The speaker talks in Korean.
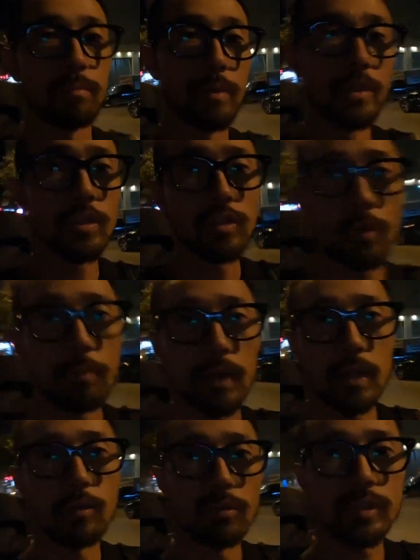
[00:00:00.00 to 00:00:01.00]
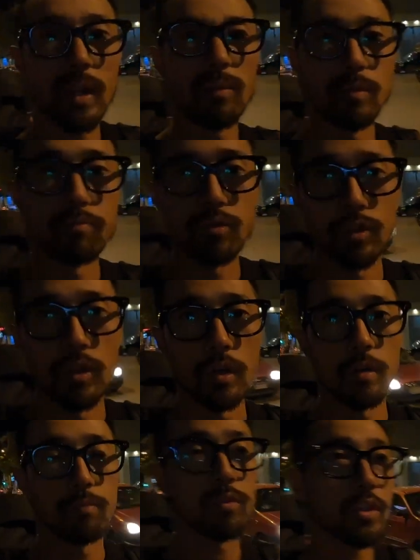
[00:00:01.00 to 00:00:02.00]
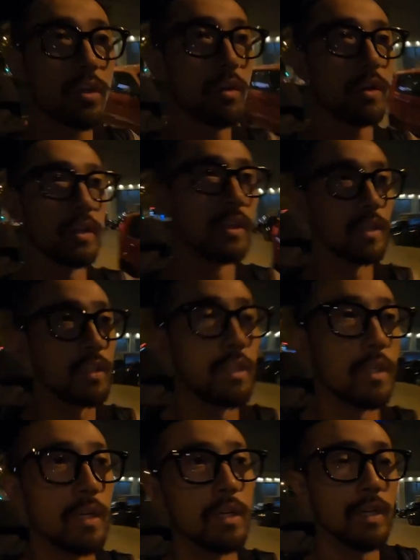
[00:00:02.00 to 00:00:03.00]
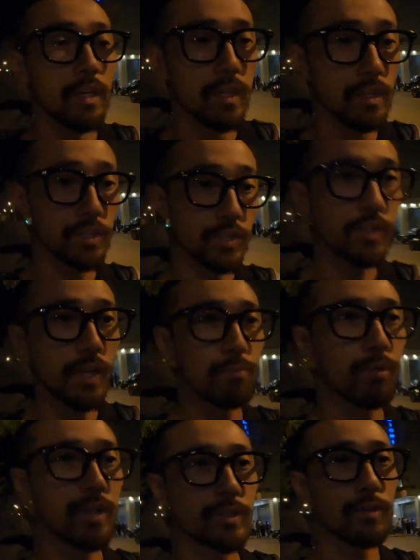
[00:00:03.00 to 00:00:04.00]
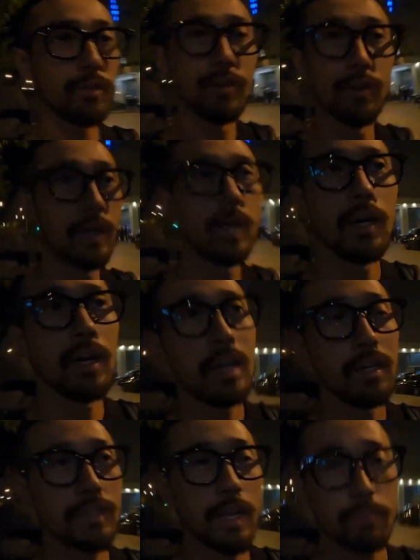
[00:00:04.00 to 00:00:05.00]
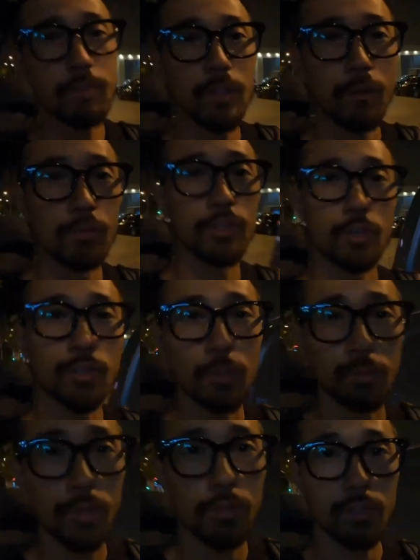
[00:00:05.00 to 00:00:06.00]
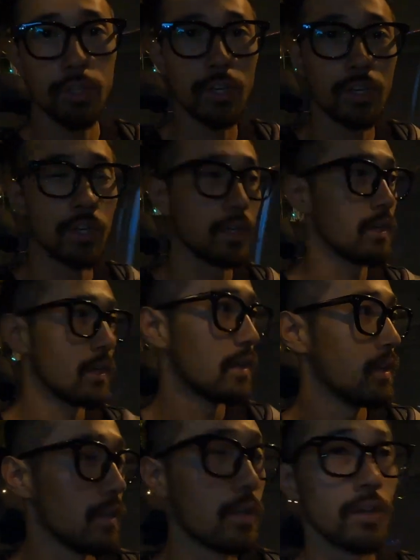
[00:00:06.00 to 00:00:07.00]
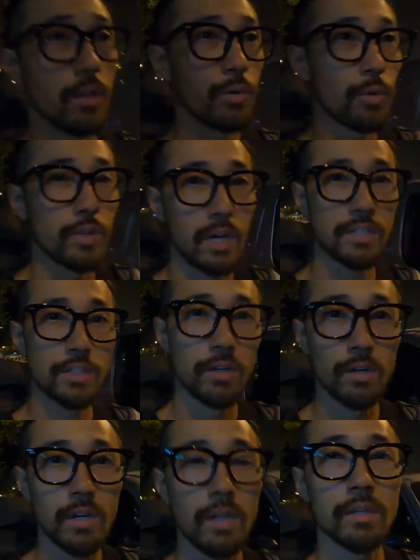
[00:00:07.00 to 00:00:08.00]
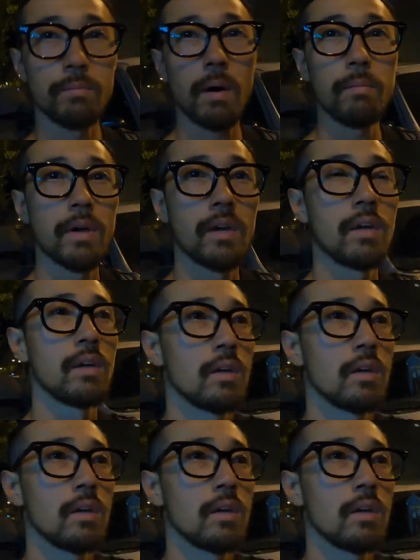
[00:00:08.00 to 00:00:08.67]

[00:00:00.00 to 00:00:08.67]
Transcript: 며칠 전만 해도 사람들 북적북적거리는 이스탄불에서 와 사람들 때문에 정신 없었는데 여기는 한적하니 밤에